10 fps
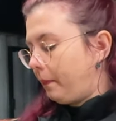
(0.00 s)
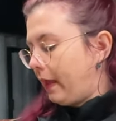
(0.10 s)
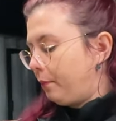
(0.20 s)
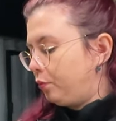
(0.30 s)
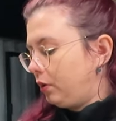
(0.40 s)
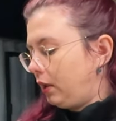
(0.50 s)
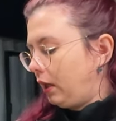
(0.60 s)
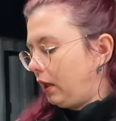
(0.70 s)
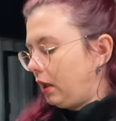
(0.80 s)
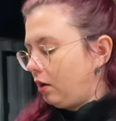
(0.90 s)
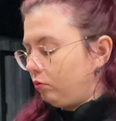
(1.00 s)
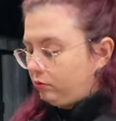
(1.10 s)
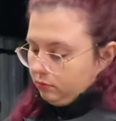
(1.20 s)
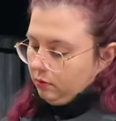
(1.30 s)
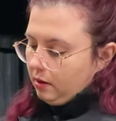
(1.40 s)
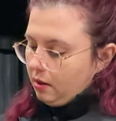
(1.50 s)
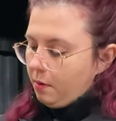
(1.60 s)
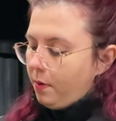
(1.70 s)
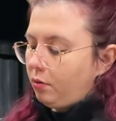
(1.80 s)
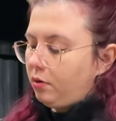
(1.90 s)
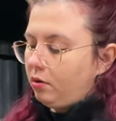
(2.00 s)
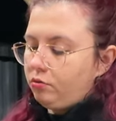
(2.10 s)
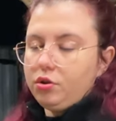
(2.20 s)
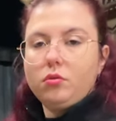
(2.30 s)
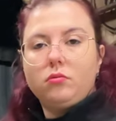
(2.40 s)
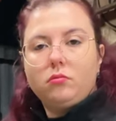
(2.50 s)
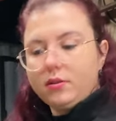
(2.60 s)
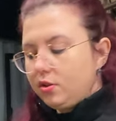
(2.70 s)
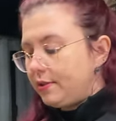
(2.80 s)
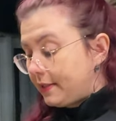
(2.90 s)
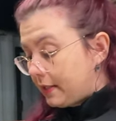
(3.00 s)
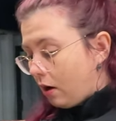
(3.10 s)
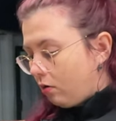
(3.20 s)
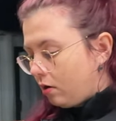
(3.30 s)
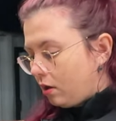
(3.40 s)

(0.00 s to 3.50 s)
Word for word: É porque... O tempero não, digo coisa de sal.